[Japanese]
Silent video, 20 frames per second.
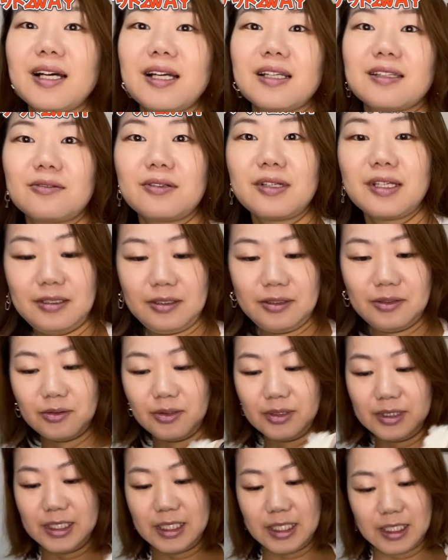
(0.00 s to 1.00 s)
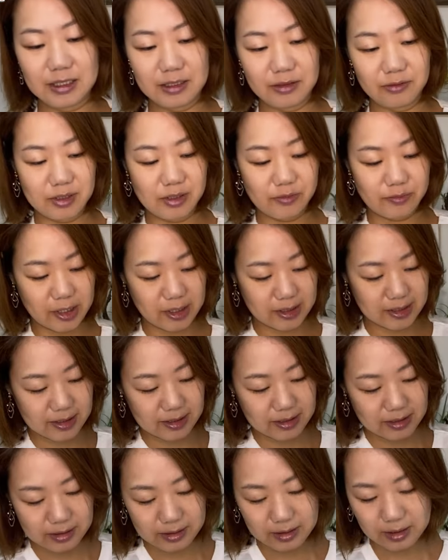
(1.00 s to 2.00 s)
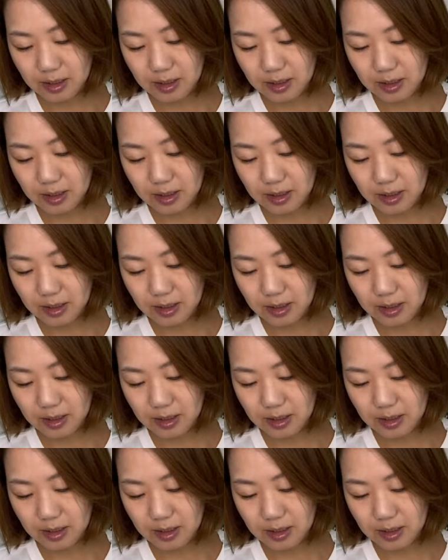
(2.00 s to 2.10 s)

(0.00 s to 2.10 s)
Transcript: が取れるようになっております